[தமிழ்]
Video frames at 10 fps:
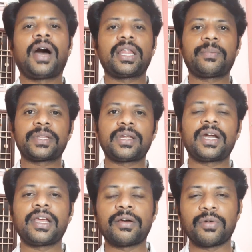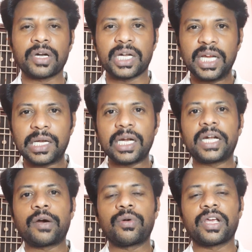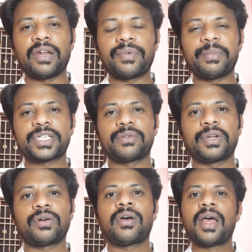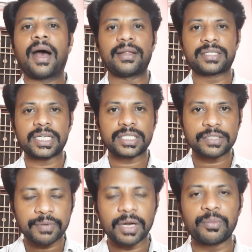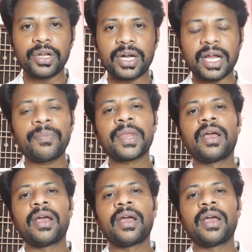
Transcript: அதை பற்றிலாம் நீங்கள் உங்களுக்கு டீட்டெயில்டாக உங்களுக்கு இன்ஃபர்மேஷன் வேணும் அது சக்ஸஸ்ஃபுல்லாக முடியணுன்னா